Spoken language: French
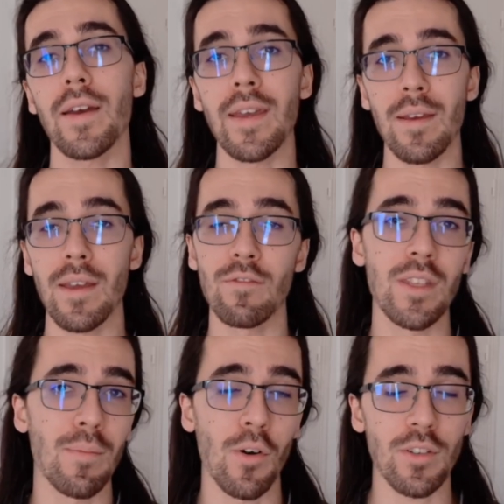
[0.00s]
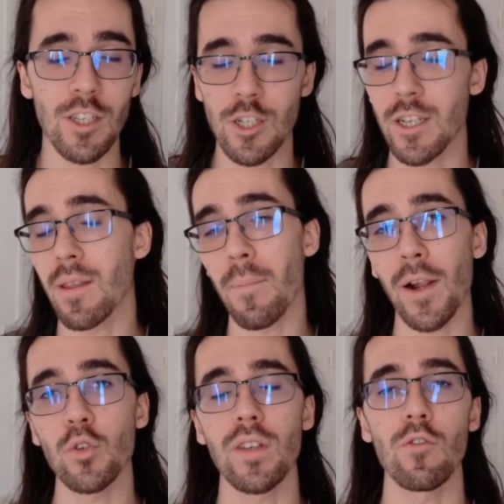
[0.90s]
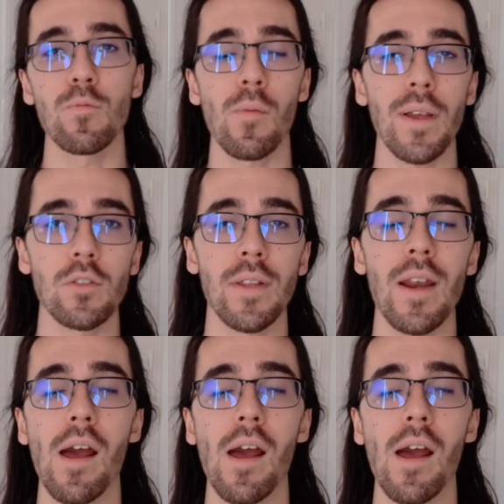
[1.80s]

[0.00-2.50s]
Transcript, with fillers: et évidemment, cette chaîne parle de développement personnel.